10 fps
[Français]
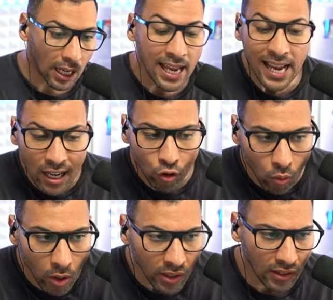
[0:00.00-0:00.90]
Et il y a un
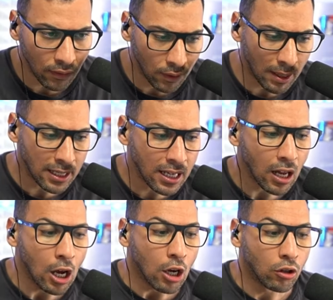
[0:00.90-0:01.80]
joueur qui s'est fait bannir
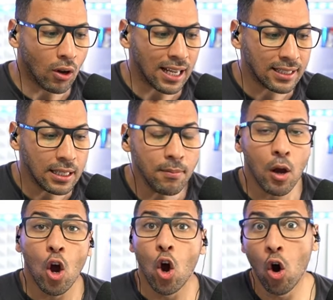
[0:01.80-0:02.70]
dans la team
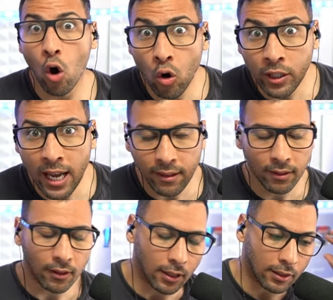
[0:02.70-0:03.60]
Rocket.
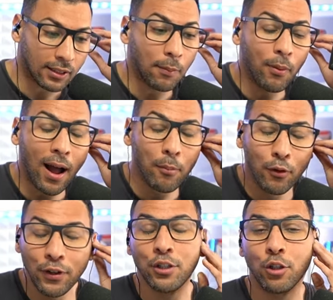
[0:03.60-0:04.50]
Ah, c'est pas un
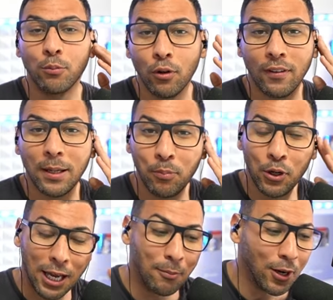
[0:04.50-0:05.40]
mauvais jeu de mots avec
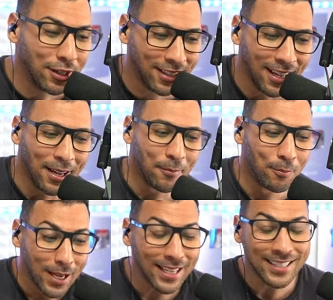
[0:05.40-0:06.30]
Pokémon,
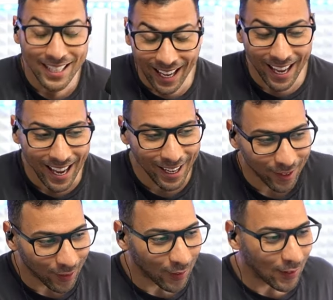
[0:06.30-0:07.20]
mais c'est réel,
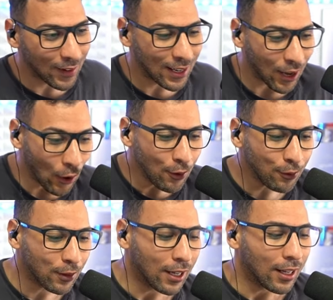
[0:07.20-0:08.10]
euh, les
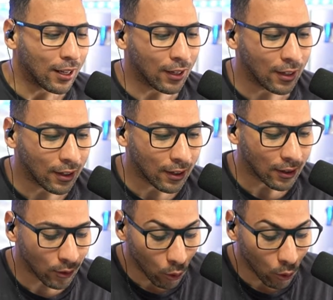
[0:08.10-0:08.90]
refs. Euh, donc